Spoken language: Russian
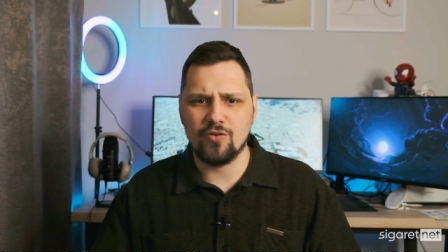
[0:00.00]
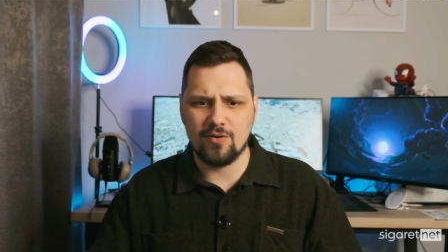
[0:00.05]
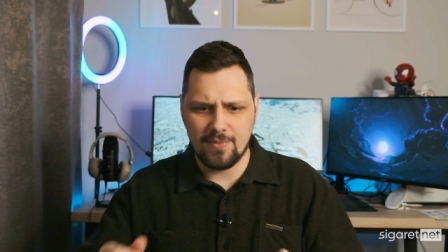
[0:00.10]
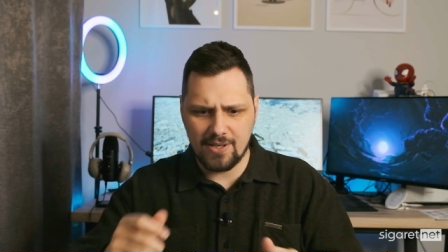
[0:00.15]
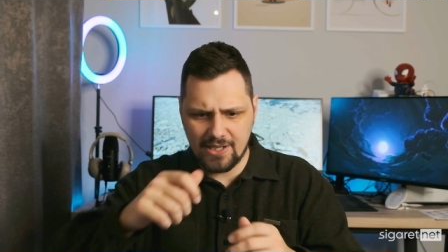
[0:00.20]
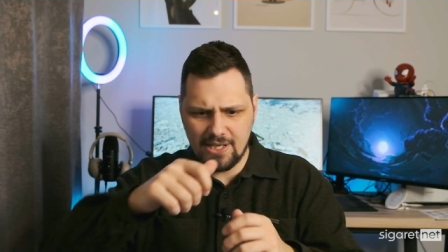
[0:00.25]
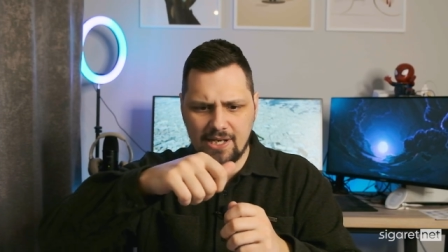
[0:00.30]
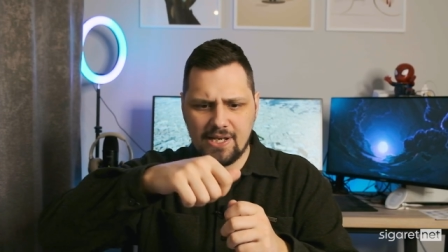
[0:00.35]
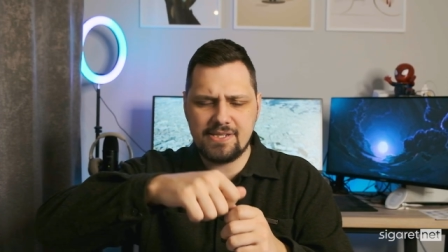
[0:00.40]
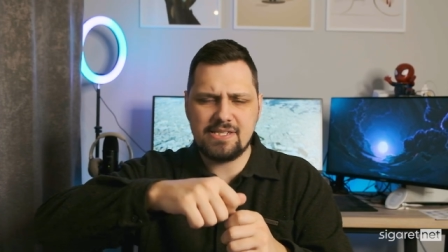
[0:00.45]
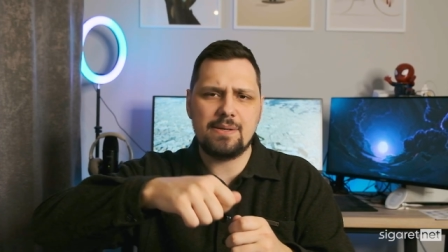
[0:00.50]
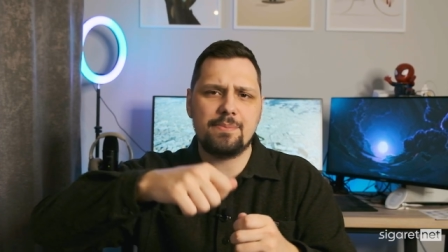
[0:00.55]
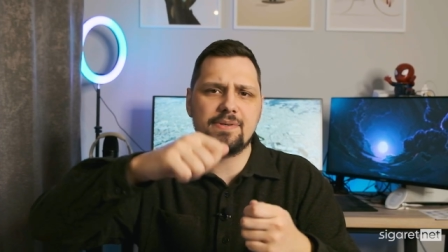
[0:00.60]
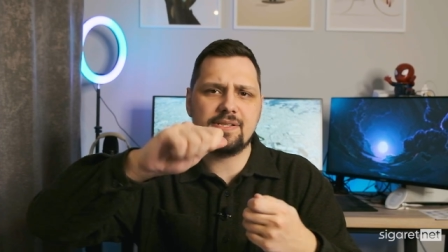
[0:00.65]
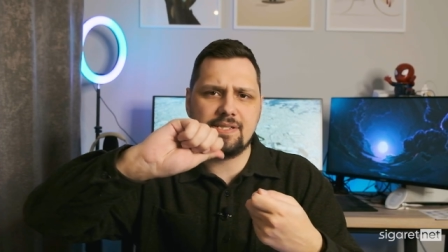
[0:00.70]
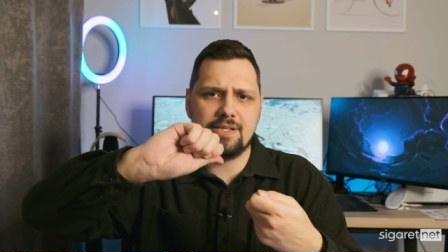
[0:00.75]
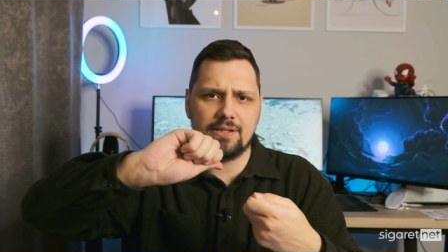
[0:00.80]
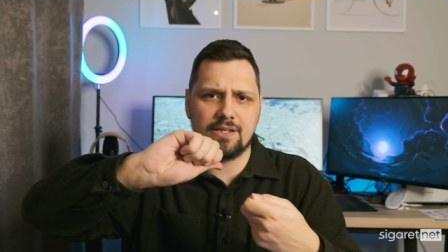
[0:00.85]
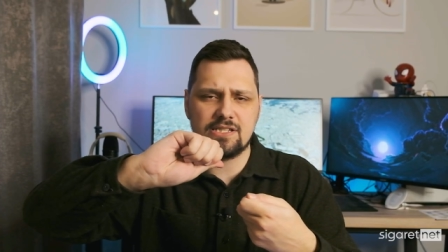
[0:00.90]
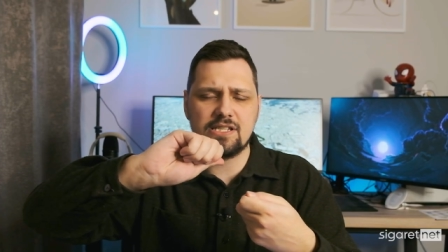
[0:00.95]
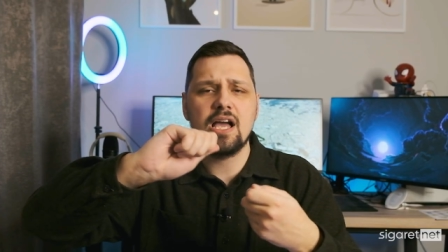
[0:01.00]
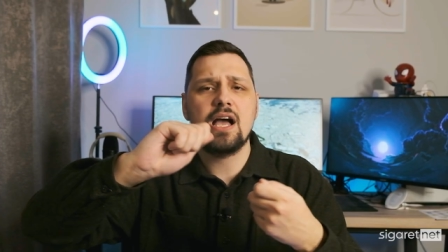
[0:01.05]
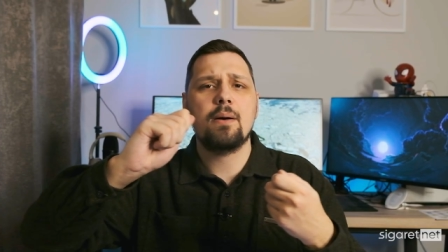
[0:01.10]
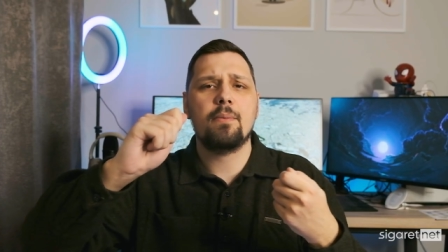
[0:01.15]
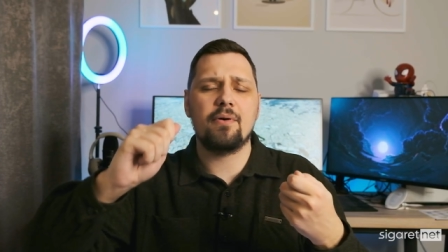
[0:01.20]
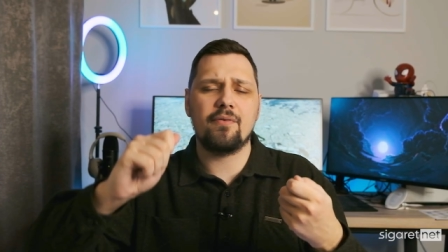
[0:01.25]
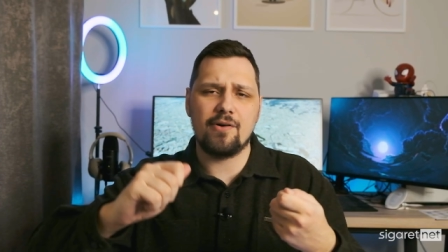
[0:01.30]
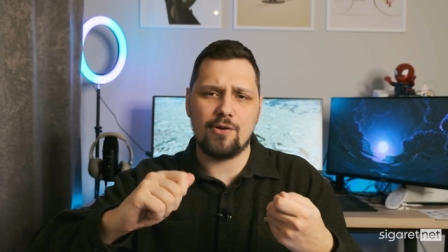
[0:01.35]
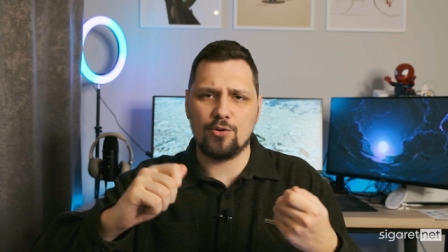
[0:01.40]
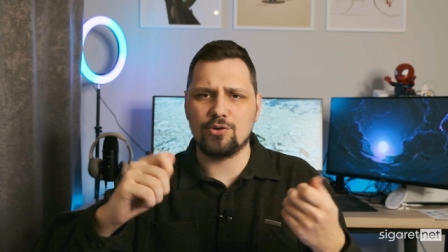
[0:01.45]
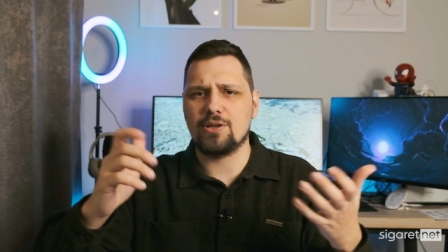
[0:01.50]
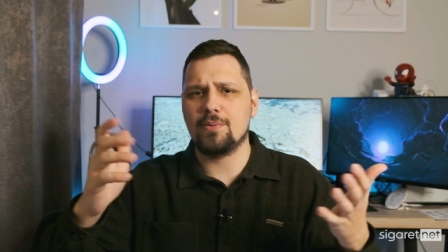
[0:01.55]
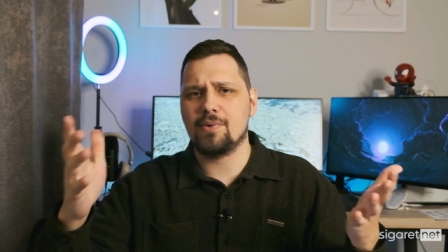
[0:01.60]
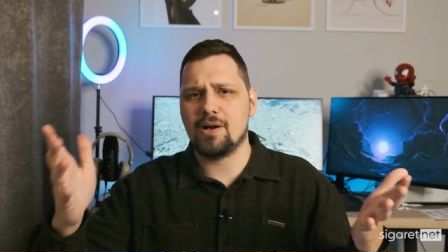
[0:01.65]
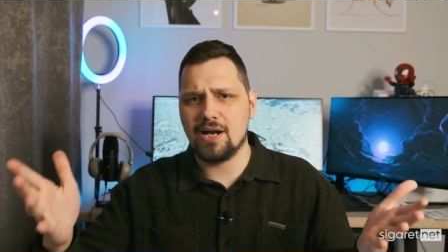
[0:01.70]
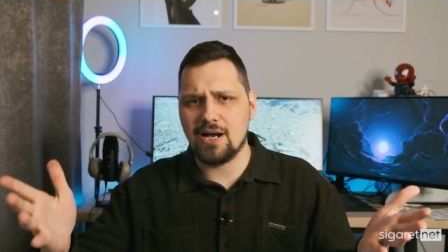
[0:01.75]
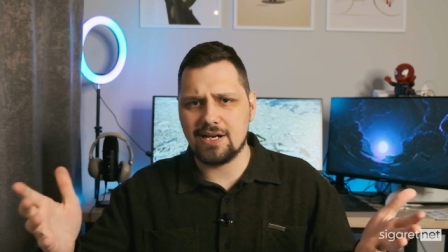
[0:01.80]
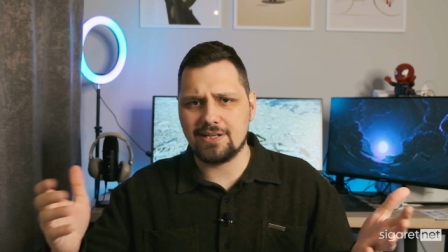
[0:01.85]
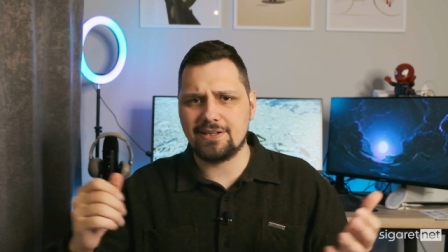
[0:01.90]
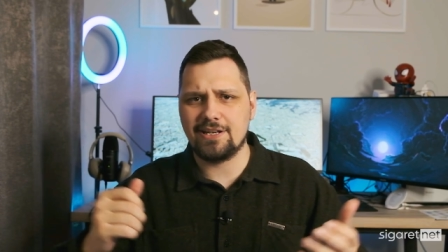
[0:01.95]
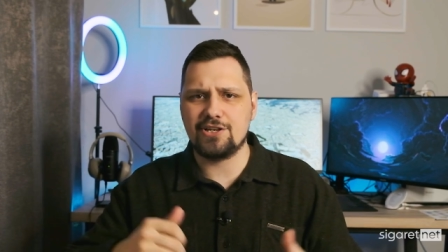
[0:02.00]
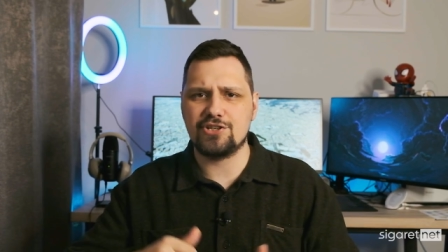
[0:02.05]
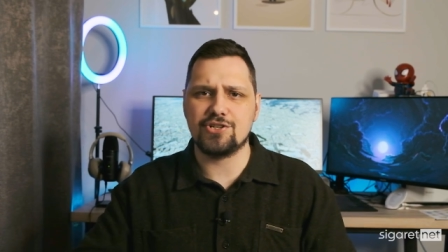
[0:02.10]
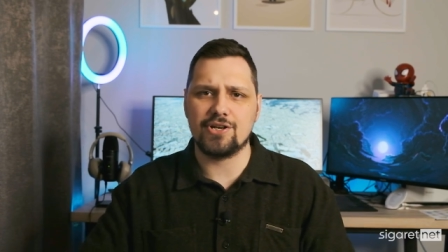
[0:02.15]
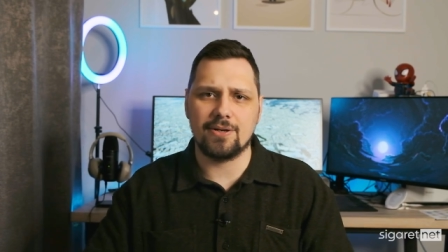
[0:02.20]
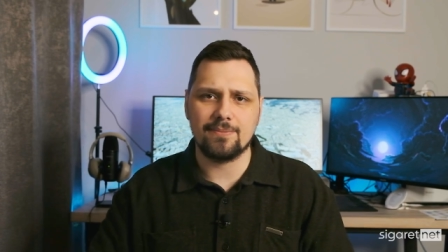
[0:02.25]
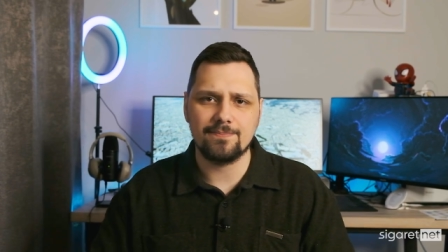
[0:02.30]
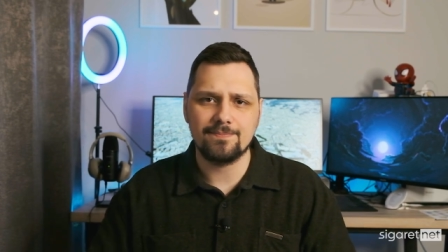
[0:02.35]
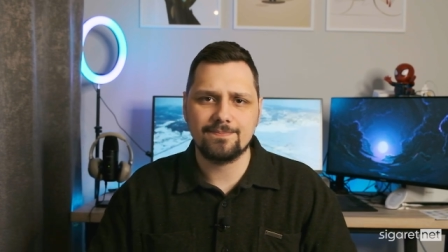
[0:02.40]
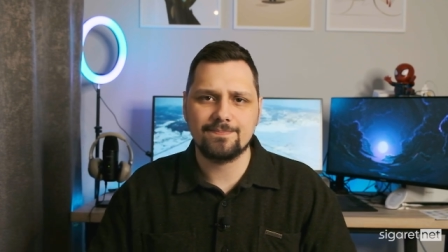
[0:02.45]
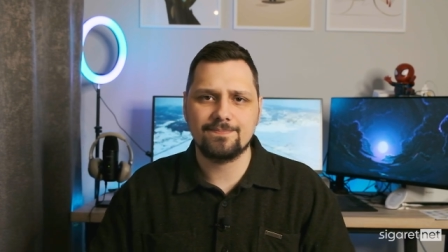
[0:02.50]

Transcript: Могли хотя бы сделать поворотом картриджа.